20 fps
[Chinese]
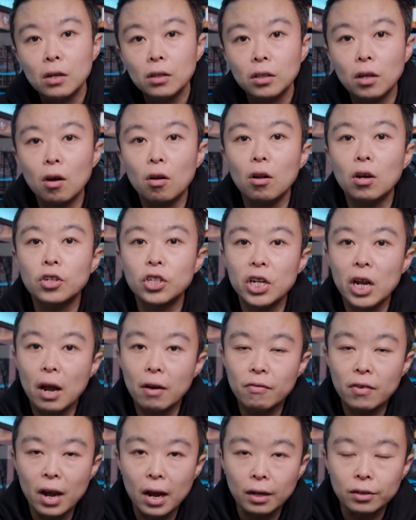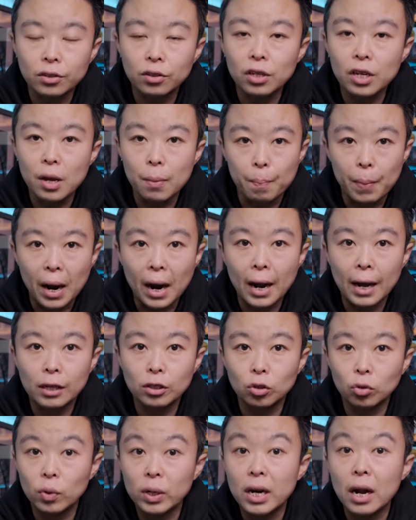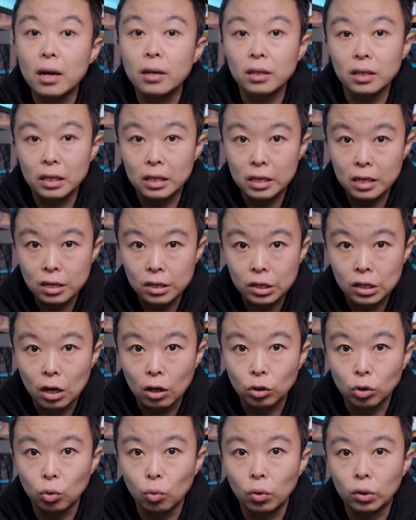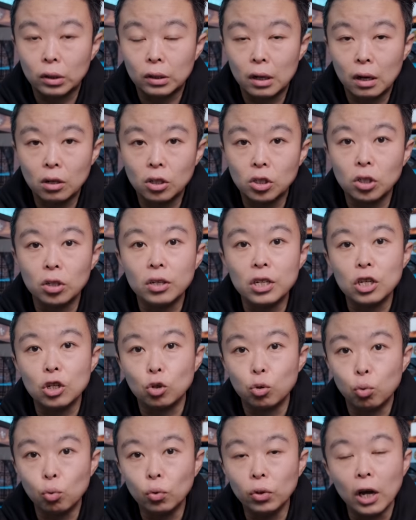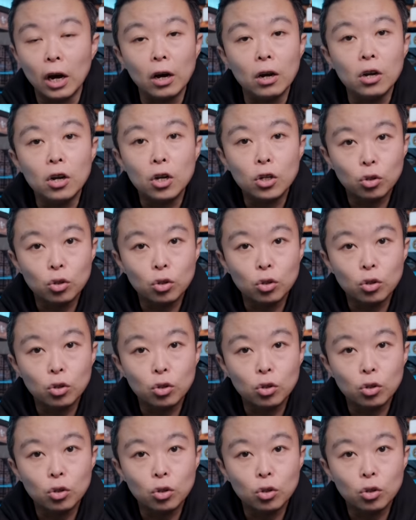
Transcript: 到了 GFX 100， 虽然1亿像素当时一出呢，